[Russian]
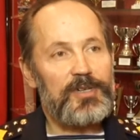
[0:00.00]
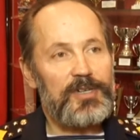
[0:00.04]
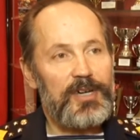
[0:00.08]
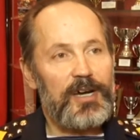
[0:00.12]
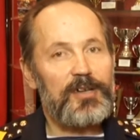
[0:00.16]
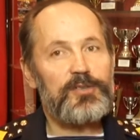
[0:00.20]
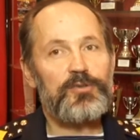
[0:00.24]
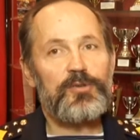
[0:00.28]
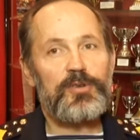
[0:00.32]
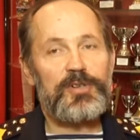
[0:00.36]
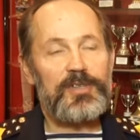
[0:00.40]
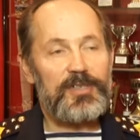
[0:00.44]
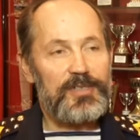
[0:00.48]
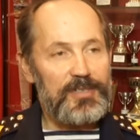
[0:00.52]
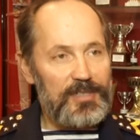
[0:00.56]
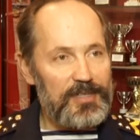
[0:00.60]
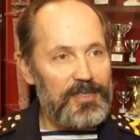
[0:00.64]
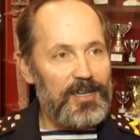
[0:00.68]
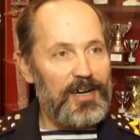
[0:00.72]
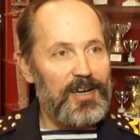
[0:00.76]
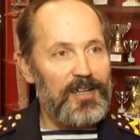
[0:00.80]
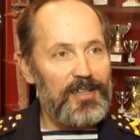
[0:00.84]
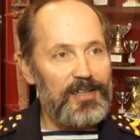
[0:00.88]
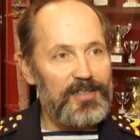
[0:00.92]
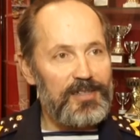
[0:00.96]
Как только
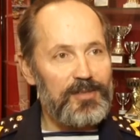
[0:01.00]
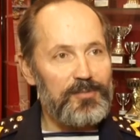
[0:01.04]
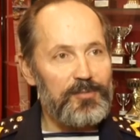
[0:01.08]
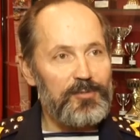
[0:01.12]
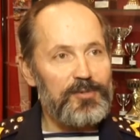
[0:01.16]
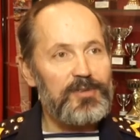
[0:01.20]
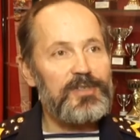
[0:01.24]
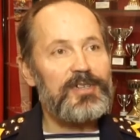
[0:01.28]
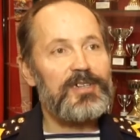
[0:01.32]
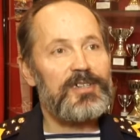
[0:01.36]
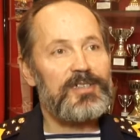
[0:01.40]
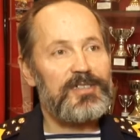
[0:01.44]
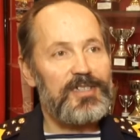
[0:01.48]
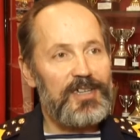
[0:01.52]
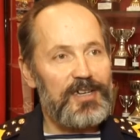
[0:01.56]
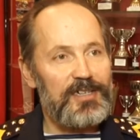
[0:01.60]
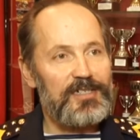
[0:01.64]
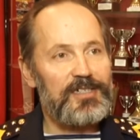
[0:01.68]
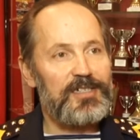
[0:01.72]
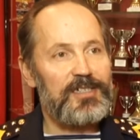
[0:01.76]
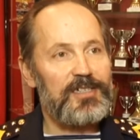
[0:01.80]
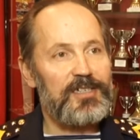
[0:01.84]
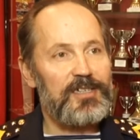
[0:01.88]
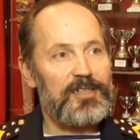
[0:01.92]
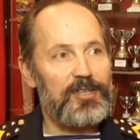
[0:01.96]
заиграла эта музыка,
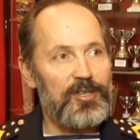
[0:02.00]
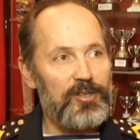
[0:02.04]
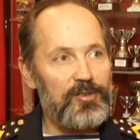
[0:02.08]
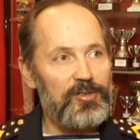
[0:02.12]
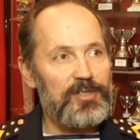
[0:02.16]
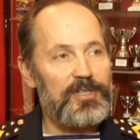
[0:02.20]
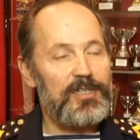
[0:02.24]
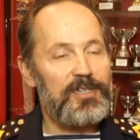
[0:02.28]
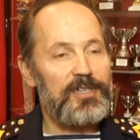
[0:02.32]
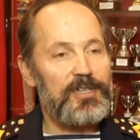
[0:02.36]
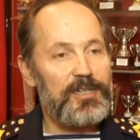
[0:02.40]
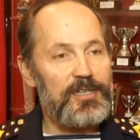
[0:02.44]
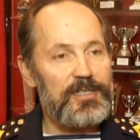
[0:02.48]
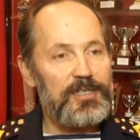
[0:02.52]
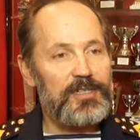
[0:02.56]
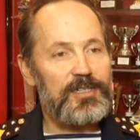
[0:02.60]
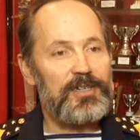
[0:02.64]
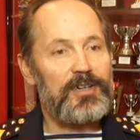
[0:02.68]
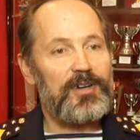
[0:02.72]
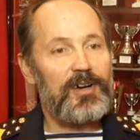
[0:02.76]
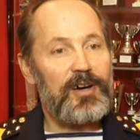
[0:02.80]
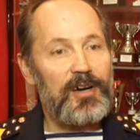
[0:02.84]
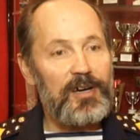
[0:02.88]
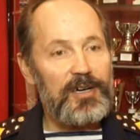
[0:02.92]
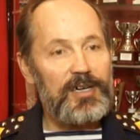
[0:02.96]
значит, идет речь
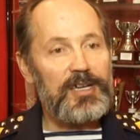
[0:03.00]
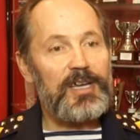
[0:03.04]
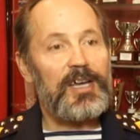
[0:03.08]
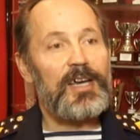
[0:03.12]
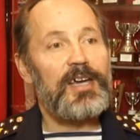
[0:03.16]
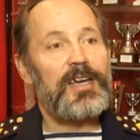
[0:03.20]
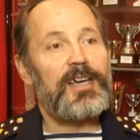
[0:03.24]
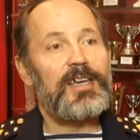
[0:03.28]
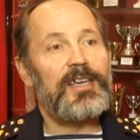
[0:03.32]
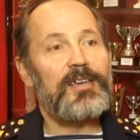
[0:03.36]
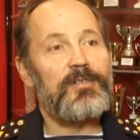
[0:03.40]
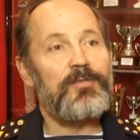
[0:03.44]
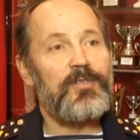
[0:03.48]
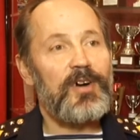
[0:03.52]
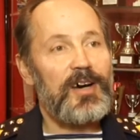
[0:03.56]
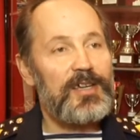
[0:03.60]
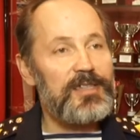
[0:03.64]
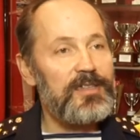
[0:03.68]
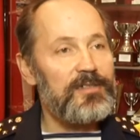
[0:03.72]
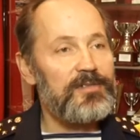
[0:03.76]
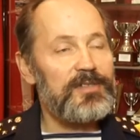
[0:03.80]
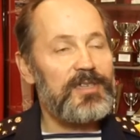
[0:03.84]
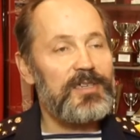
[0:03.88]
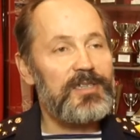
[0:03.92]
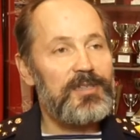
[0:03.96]
о
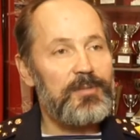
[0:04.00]
ивановских